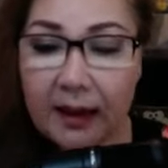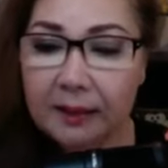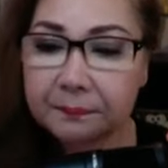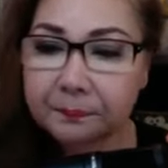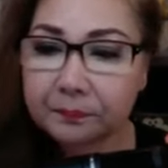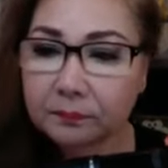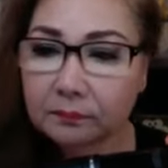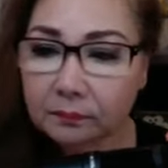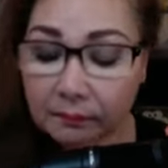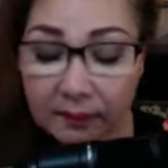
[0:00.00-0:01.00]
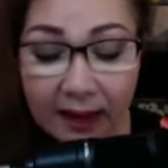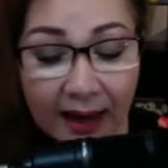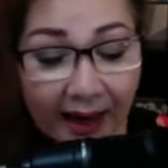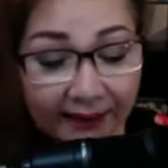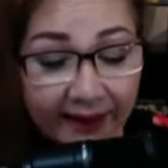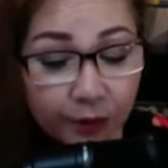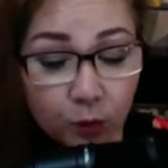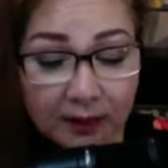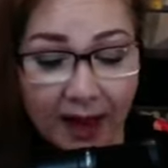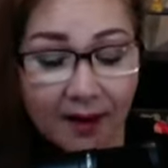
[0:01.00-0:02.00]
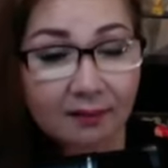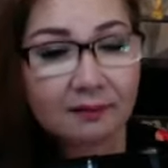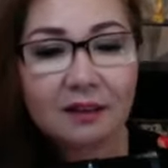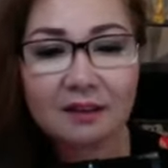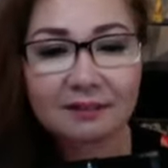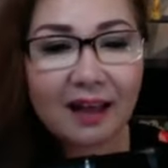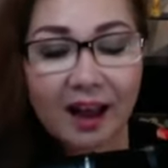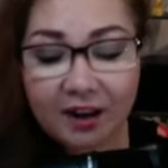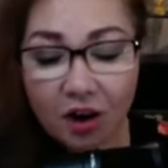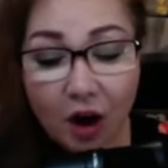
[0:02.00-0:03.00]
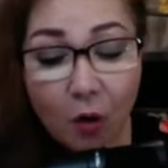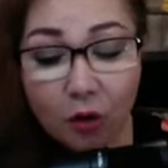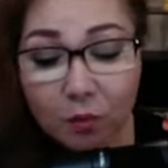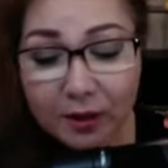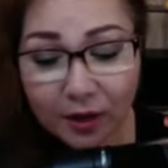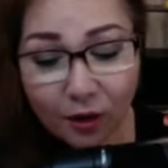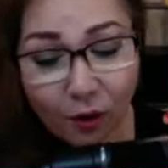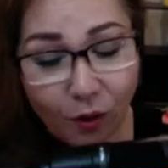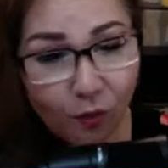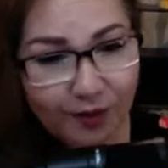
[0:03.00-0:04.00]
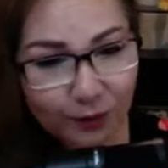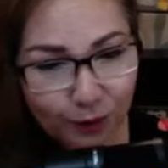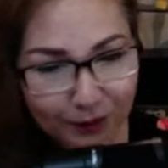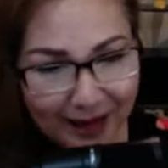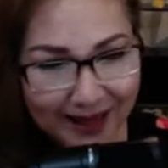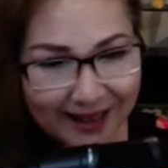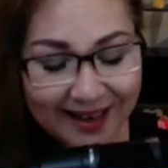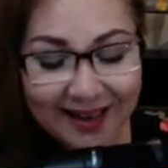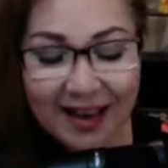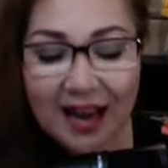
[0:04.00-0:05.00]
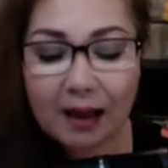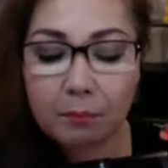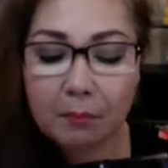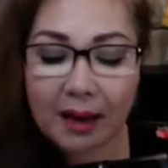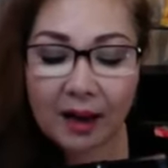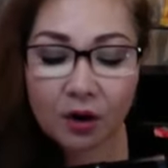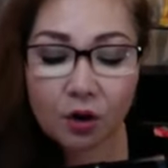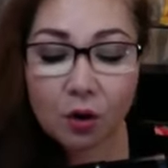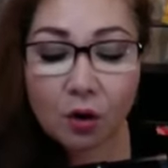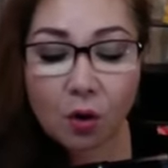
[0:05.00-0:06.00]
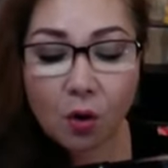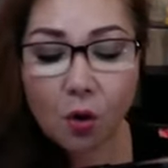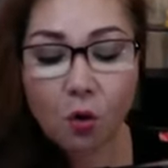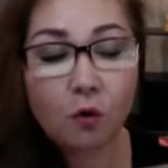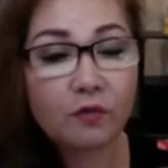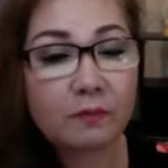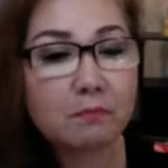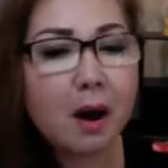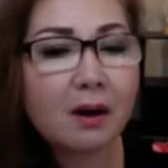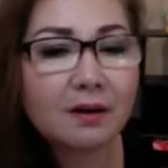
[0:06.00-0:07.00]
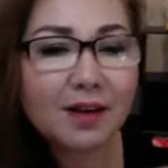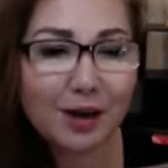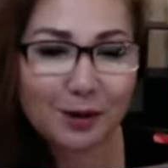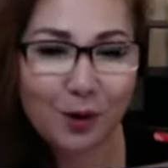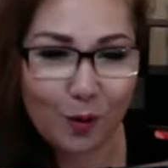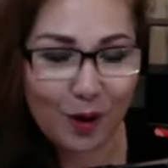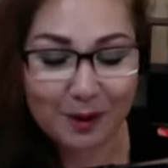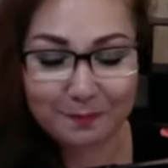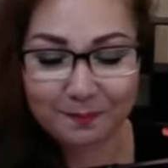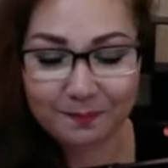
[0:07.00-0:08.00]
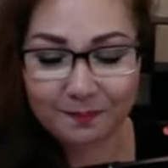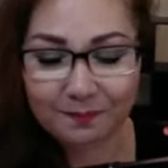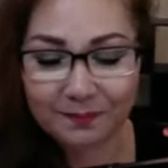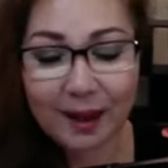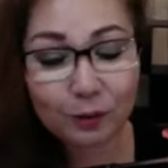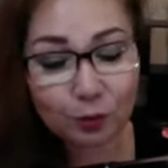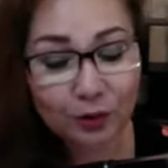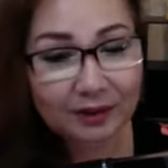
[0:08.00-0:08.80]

um, làn da chúng ta đó thực tế nó không có bị khô vì tuổi tác, mà nó khô vì mất dần độ ẩm theo tuổi